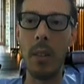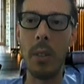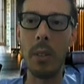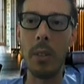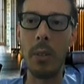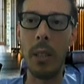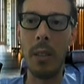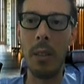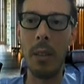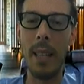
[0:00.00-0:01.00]
un
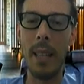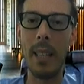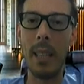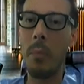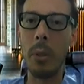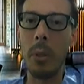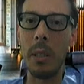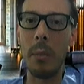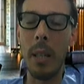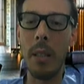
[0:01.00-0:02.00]
resultado bastante
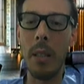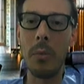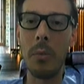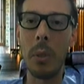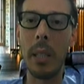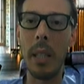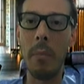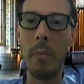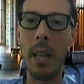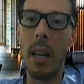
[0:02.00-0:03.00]
aproximado, un
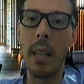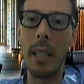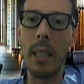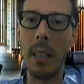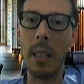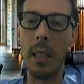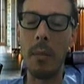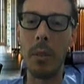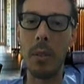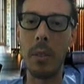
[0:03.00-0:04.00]
sistema este que
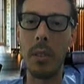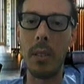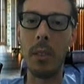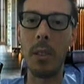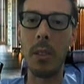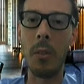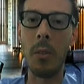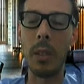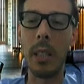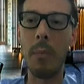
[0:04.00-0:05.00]
tenemos nosotros
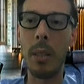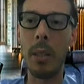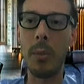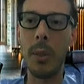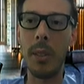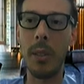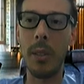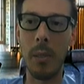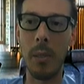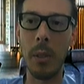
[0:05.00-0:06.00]
un sistema
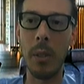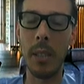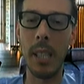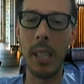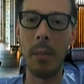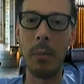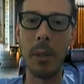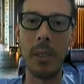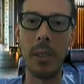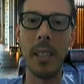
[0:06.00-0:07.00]
suizo, como todos
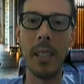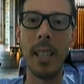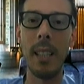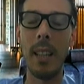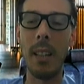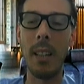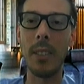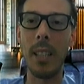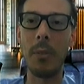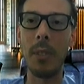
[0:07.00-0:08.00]
sabemos, las
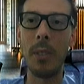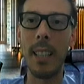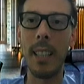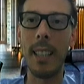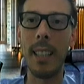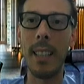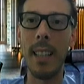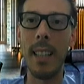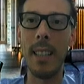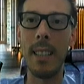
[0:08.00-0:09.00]
cosas suizas en
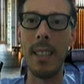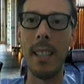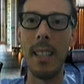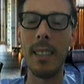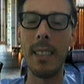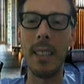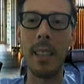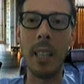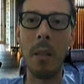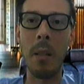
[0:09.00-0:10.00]
general se
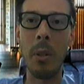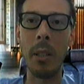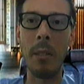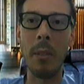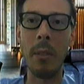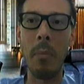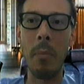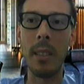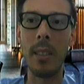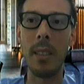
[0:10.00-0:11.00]
destacan por tener una
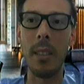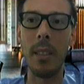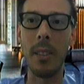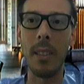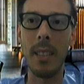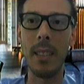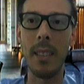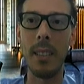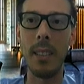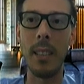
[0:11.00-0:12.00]
precisión
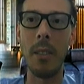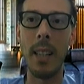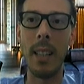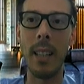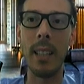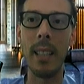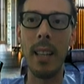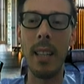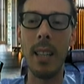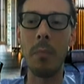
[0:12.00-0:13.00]
y una
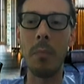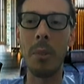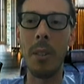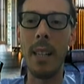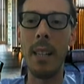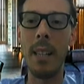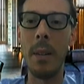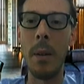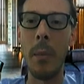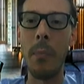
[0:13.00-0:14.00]
calidad excepcional.